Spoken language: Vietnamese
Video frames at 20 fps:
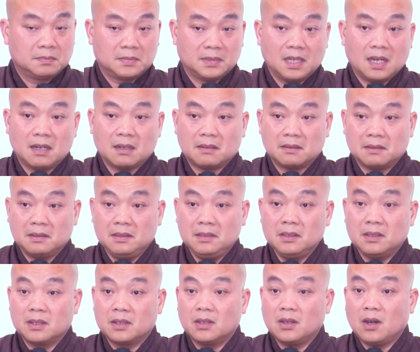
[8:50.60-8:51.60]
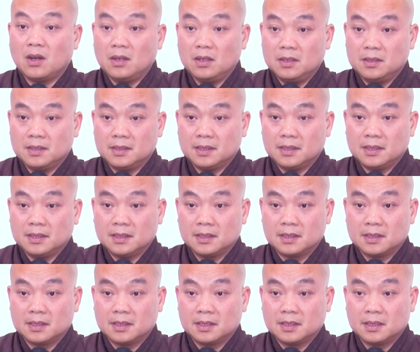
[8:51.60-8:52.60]
đất, nước, gió, lửa.
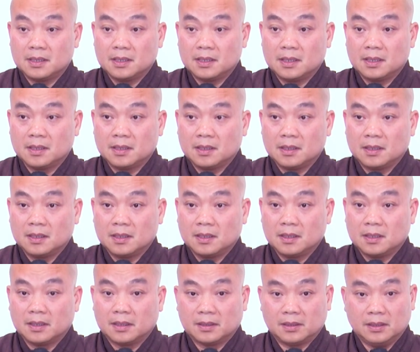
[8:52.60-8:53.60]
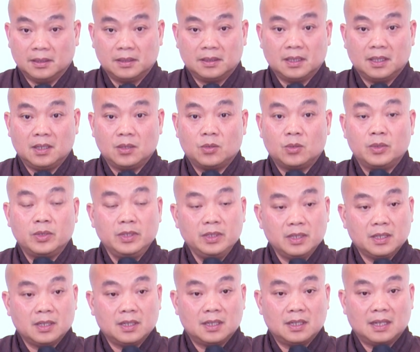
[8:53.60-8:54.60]
Tự thể của
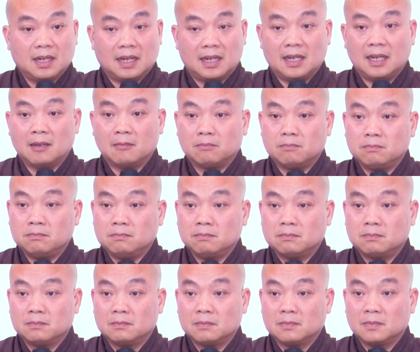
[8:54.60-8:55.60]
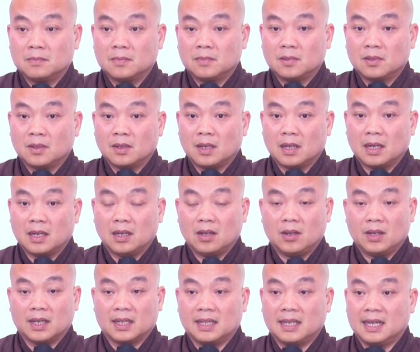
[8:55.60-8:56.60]
nước là lỏng, à,
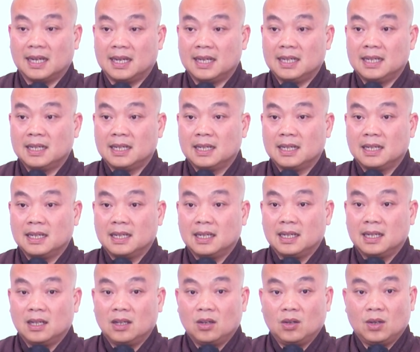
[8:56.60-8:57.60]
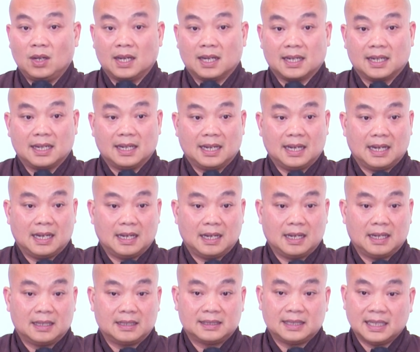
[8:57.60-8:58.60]
hoặc là hoặc
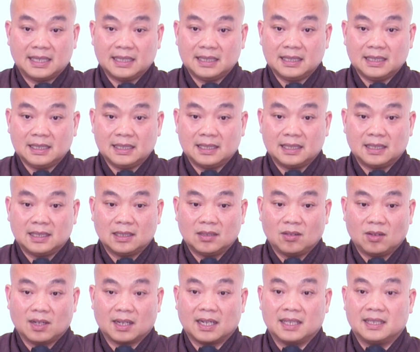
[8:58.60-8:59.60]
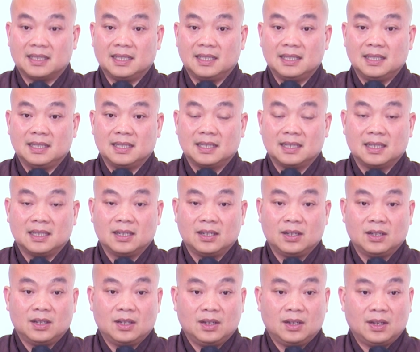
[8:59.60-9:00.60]
là rắn, hoặc là gì?
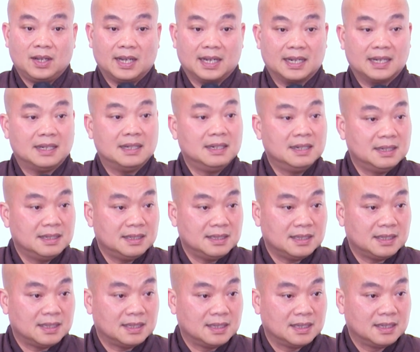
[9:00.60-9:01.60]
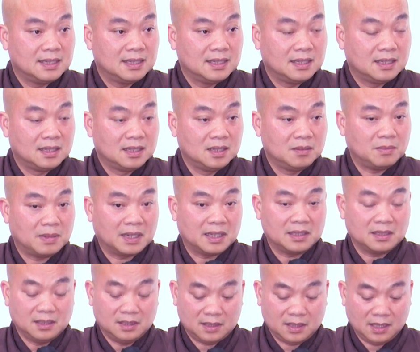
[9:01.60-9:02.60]
Hoặc là hơi. Nhưng mà cái
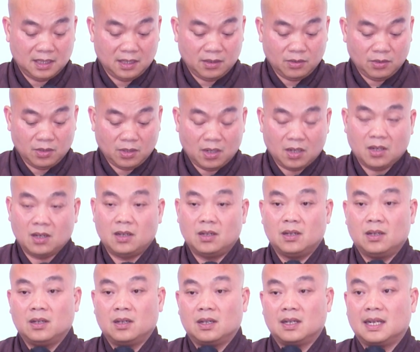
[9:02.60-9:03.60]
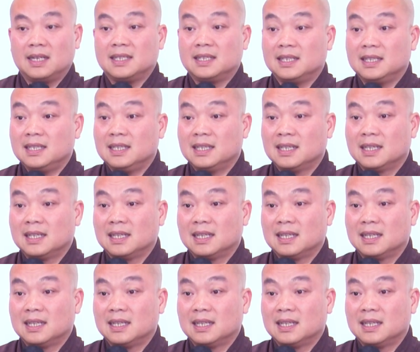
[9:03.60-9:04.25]
tự thể của nó là gì?